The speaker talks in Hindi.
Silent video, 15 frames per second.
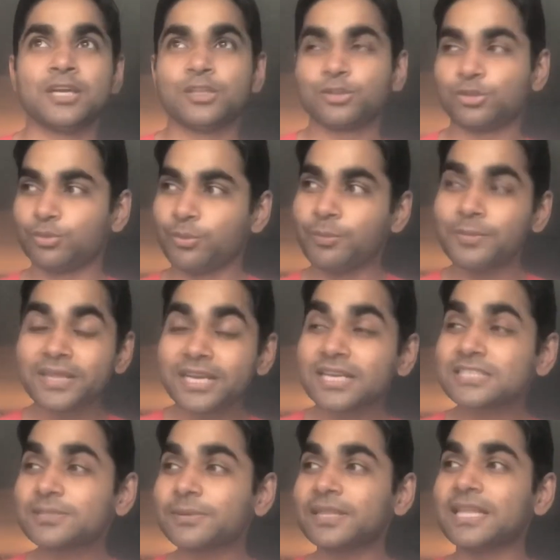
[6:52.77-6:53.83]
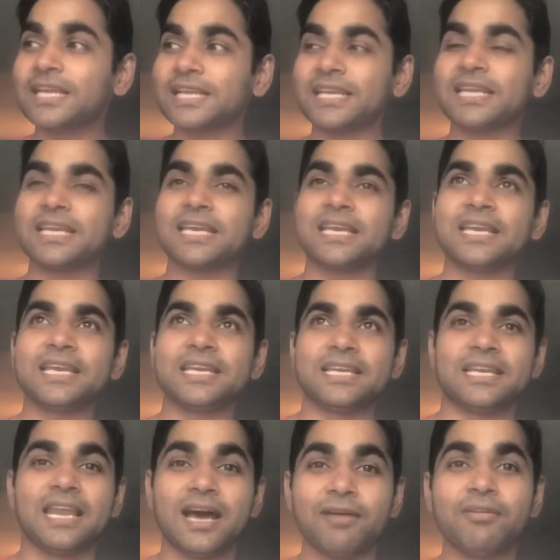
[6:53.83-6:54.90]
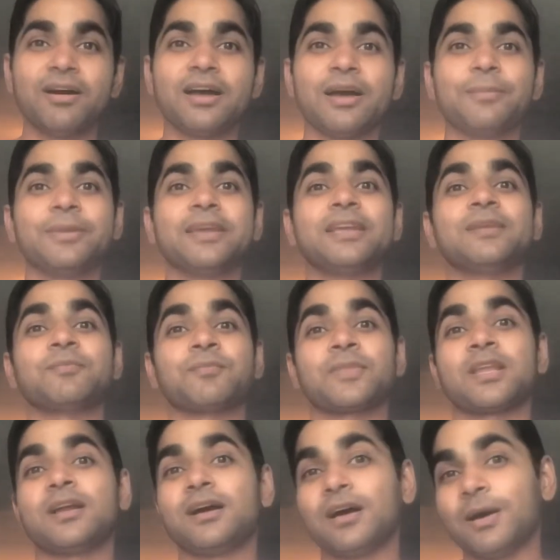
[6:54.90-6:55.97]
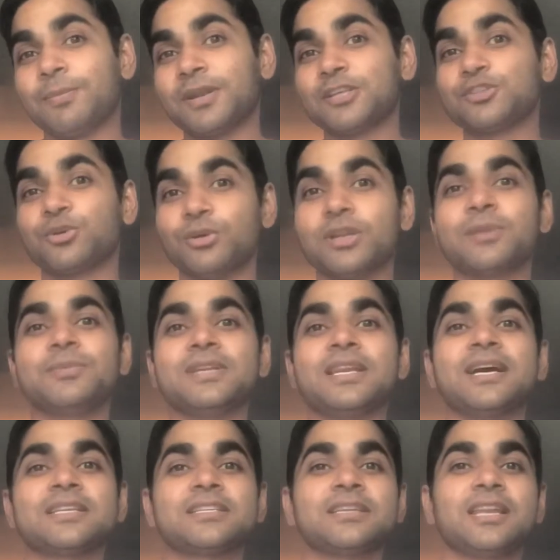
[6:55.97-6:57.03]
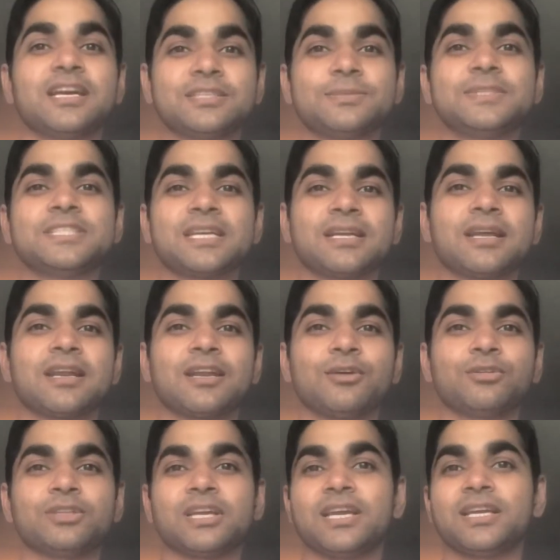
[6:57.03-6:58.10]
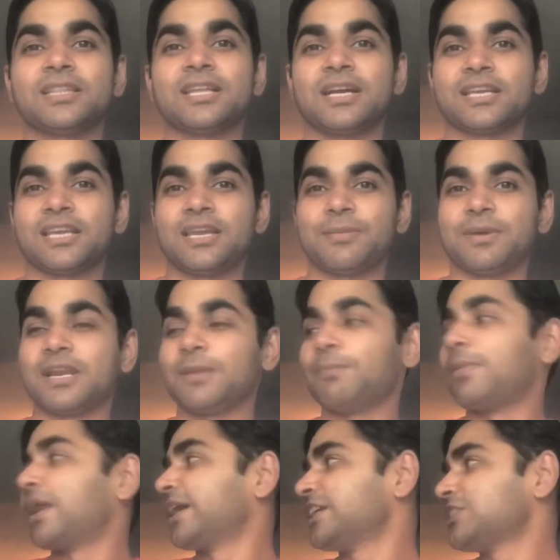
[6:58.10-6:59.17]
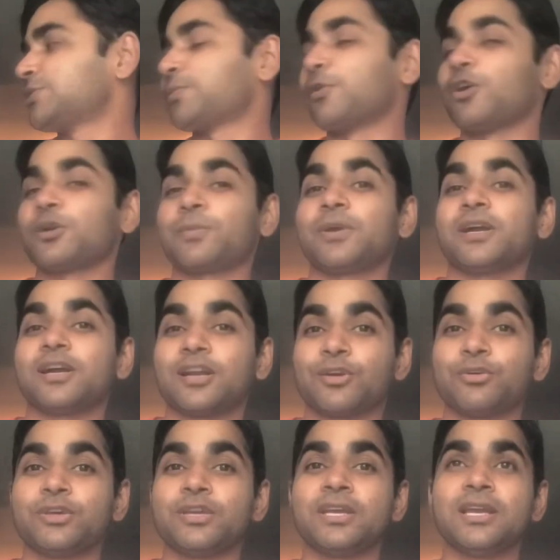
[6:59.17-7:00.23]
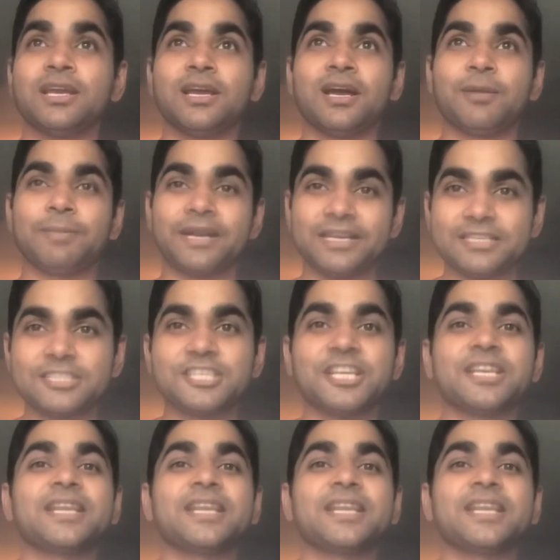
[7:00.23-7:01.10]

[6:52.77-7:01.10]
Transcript: तो मिरर्स में देखने के अलावा हमें अपना शोल्डर भी लाजमी चेक करना होता है ताकि हमारे ब्लाइंड स्पॉट पे अगर कोई पेडिस्टेरियन